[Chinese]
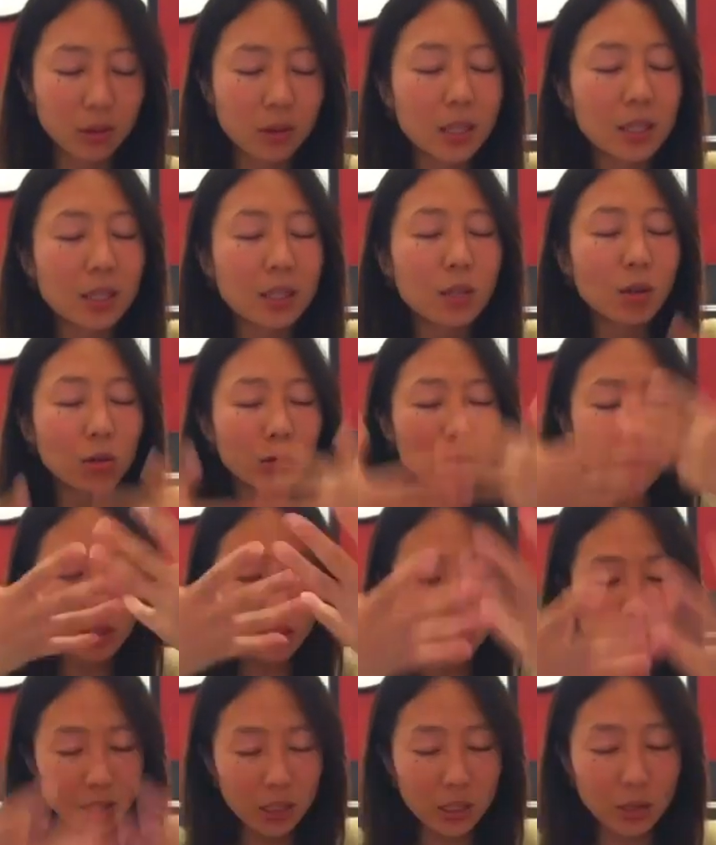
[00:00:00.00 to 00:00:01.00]
提供这
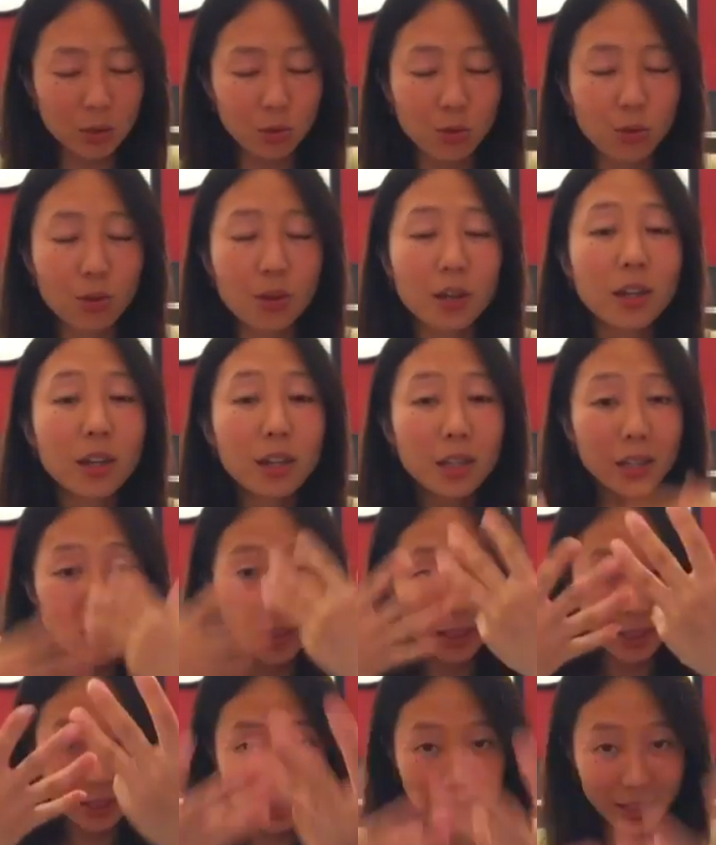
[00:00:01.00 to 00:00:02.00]
个喜悦，
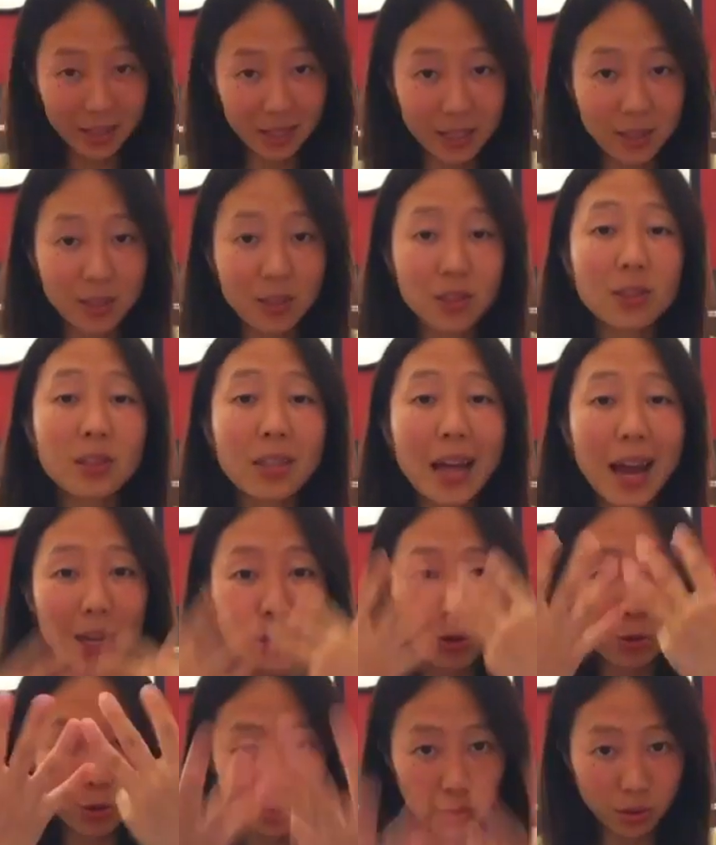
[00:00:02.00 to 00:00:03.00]
跟
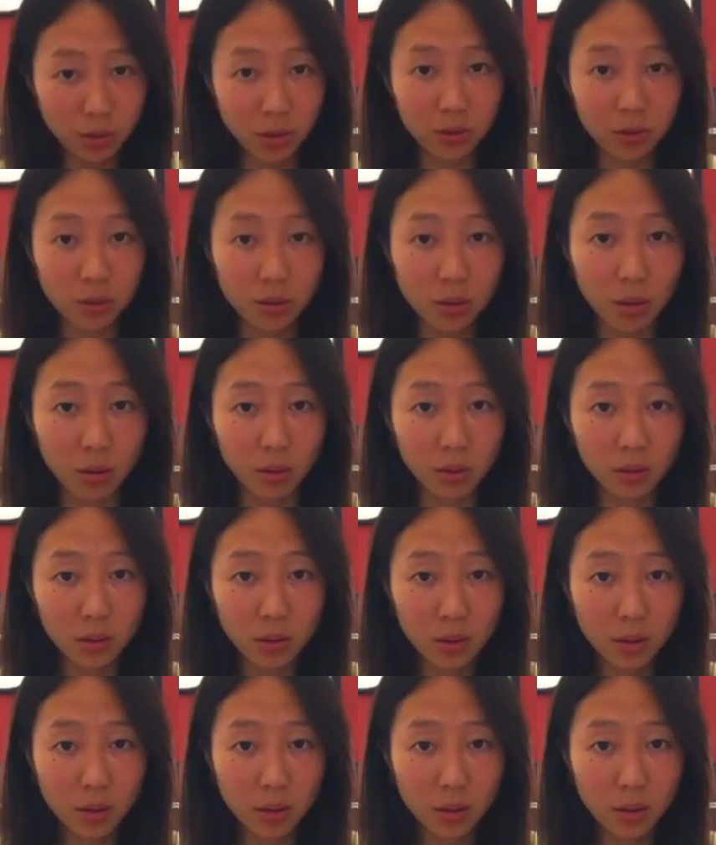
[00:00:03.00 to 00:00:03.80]
它去震动。